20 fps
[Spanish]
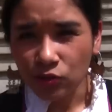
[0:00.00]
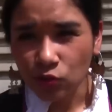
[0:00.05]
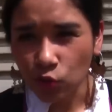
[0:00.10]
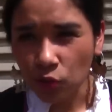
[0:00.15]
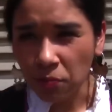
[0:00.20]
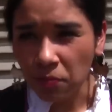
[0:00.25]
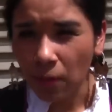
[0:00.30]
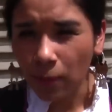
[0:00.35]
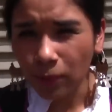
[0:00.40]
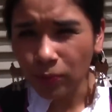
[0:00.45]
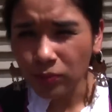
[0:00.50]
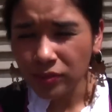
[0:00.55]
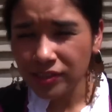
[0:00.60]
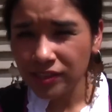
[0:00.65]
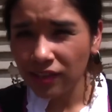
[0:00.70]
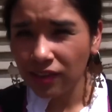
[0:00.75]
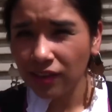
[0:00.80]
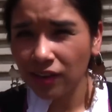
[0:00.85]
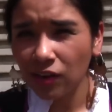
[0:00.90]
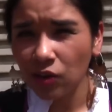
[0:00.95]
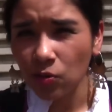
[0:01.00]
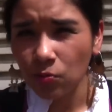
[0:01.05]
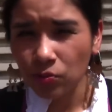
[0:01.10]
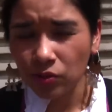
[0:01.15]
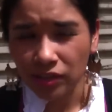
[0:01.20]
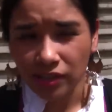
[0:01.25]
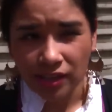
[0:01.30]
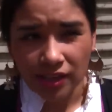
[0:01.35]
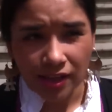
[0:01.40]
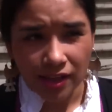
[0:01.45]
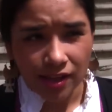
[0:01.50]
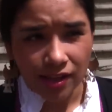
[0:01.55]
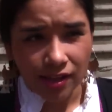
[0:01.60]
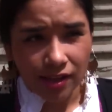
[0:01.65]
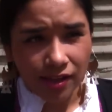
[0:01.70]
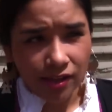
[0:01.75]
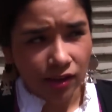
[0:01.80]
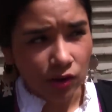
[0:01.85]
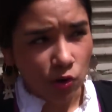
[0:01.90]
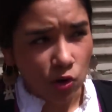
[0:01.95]
Soy mapuche de la
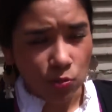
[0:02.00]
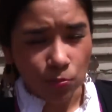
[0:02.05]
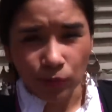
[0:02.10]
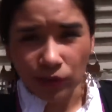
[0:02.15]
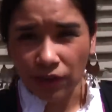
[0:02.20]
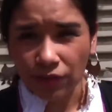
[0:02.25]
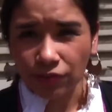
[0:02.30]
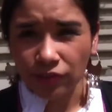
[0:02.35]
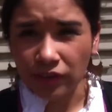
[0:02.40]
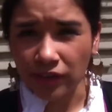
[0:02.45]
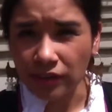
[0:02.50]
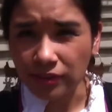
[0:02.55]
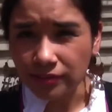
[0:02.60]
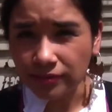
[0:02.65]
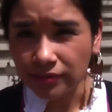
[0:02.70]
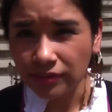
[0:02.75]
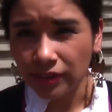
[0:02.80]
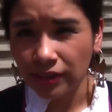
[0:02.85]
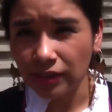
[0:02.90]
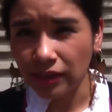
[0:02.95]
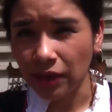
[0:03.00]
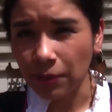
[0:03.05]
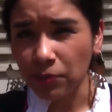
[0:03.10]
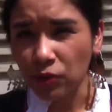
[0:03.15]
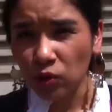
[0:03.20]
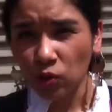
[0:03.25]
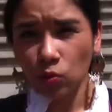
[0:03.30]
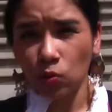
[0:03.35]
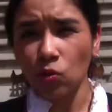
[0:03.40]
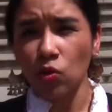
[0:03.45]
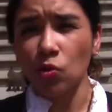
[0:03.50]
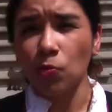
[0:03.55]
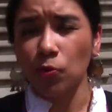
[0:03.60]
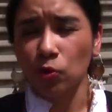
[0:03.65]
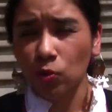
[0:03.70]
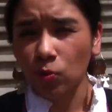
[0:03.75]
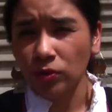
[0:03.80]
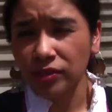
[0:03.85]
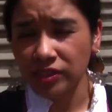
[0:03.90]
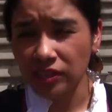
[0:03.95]
comunidad Coipulafquén, eh, camino Cunco
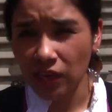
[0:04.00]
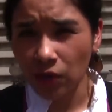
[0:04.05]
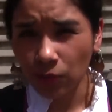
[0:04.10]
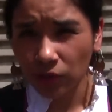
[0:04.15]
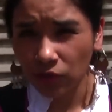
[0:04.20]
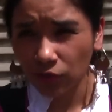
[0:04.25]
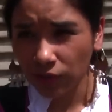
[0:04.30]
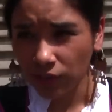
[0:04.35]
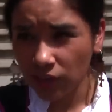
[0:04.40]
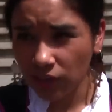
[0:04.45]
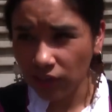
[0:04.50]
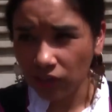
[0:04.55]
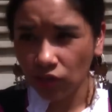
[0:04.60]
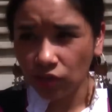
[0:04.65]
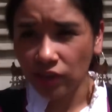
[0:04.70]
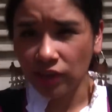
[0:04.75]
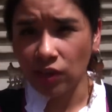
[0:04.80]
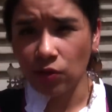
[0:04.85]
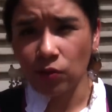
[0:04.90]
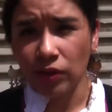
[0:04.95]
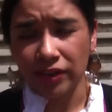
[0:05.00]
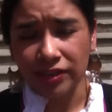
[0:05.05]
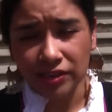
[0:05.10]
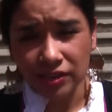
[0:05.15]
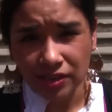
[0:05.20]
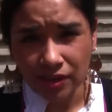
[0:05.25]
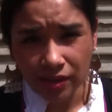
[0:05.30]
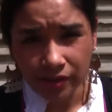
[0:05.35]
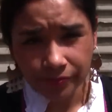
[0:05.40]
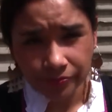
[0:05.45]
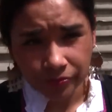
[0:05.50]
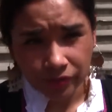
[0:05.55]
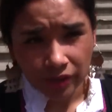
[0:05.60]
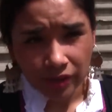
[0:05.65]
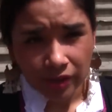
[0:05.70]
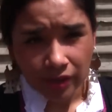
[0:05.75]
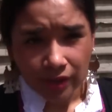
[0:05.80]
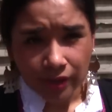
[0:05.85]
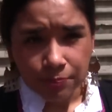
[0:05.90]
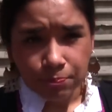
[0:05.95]
por en la región Araucanía
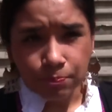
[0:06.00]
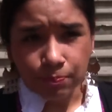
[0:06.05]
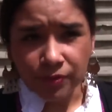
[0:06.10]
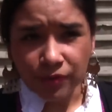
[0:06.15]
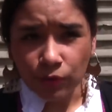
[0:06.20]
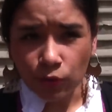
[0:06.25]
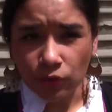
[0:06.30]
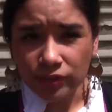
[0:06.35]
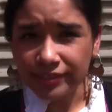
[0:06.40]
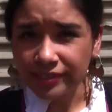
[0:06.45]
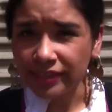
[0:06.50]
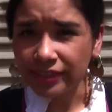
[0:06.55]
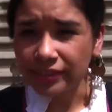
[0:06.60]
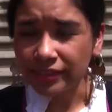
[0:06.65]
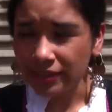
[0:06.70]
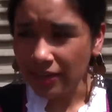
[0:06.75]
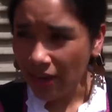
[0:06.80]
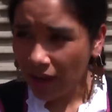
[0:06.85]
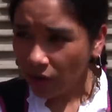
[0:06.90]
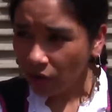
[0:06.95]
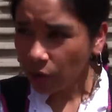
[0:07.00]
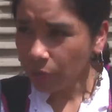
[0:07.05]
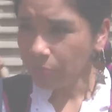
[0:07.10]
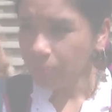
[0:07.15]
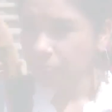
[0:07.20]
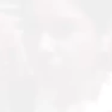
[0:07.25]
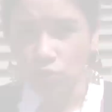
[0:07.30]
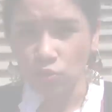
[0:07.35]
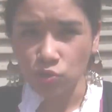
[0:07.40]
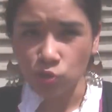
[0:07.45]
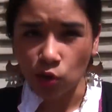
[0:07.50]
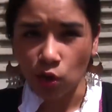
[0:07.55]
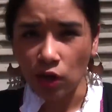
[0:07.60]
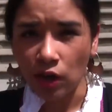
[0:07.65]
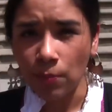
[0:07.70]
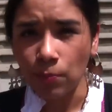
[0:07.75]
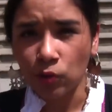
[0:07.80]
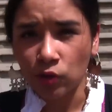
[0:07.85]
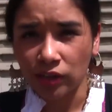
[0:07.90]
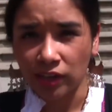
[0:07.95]
vivo en Santiago. No solo
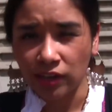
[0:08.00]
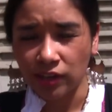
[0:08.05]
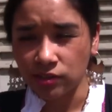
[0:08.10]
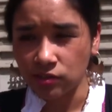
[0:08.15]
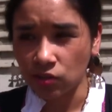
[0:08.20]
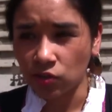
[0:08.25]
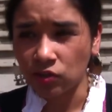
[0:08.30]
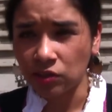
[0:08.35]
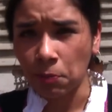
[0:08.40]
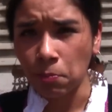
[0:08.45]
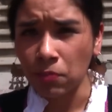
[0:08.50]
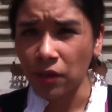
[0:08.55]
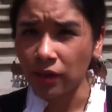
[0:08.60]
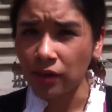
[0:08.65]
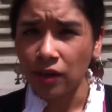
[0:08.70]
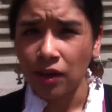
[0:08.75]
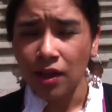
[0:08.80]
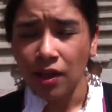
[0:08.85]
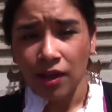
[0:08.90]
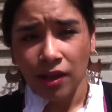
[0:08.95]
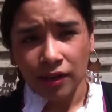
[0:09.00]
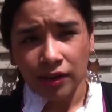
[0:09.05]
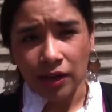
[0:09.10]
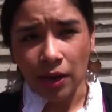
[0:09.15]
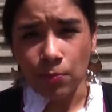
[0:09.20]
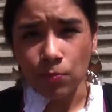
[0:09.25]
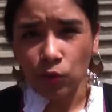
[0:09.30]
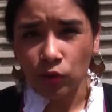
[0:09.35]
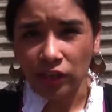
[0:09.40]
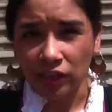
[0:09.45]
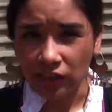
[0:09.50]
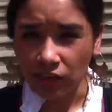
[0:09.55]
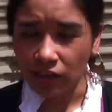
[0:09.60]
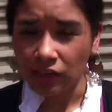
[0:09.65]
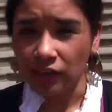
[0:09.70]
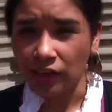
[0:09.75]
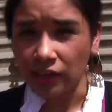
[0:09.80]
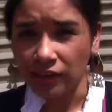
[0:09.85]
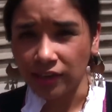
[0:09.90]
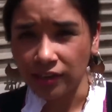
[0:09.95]
las mujeres, sino también las
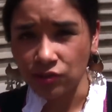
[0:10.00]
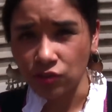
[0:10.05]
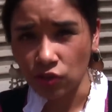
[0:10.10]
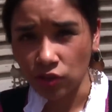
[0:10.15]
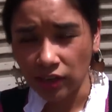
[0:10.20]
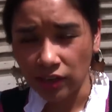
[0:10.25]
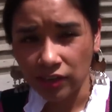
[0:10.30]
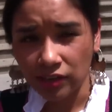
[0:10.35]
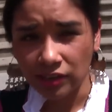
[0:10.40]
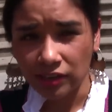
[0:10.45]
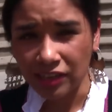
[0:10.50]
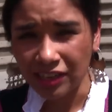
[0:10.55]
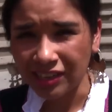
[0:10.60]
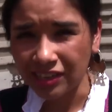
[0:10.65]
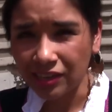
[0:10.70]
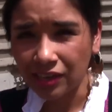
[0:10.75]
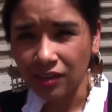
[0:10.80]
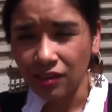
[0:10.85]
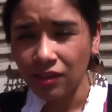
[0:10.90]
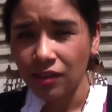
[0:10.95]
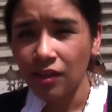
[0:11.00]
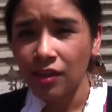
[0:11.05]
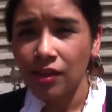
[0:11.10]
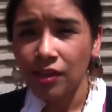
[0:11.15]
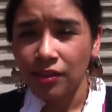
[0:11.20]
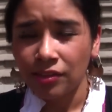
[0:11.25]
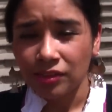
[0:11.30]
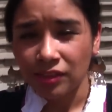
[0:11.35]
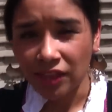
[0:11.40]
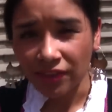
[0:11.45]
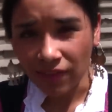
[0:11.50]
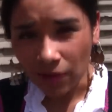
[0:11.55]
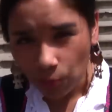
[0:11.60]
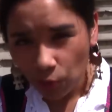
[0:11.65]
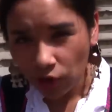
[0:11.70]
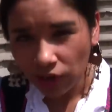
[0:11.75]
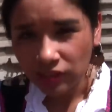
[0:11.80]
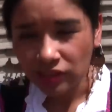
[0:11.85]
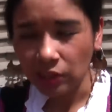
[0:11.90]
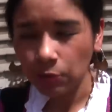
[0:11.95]
mujeres de las naciones indígenas
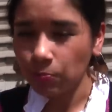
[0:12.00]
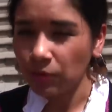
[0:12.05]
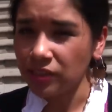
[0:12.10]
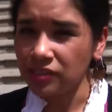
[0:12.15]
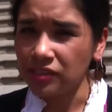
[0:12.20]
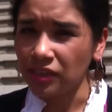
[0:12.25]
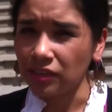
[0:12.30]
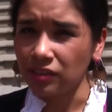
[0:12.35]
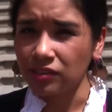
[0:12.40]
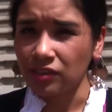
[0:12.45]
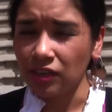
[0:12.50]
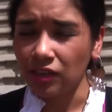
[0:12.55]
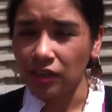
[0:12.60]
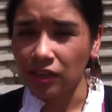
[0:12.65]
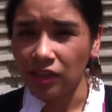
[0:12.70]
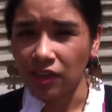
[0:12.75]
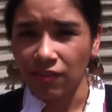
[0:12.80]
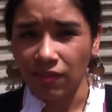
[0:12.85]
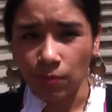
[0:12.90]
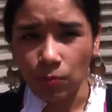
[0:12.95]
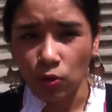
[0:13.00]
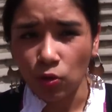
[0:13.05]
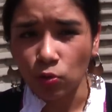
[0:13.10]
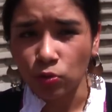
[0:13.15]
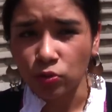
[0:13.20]
debemos estar presentes y debemos